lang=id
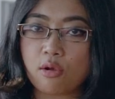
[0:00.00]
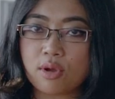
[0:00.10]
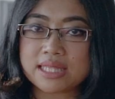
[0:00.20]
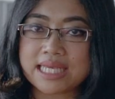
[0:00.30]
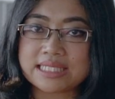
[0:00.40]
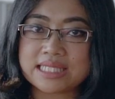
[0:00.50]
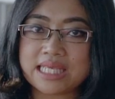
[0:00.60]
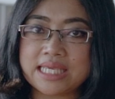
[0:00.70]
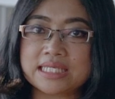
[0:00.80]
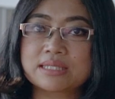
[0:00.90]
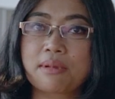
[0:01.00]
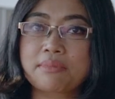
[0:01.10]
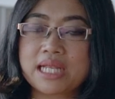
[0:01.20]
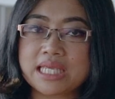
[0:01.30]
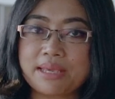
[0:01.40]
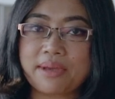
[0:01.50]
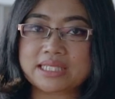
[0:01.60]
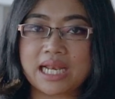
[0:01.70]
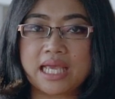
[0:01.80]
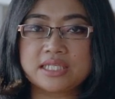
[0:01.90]
gangguan testis, memiliki
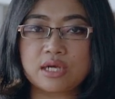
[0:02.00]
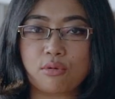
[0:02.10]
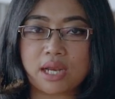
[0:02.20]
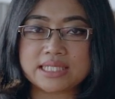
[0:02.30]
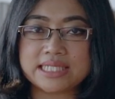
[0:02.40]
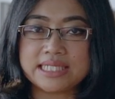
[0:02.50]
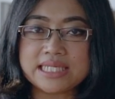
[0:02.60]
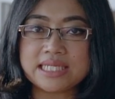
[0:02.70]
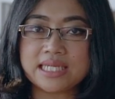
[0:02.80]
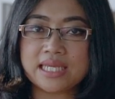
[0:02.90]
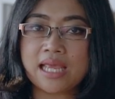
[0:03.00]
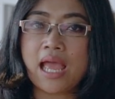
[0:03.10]
masalah ejakulasi dini,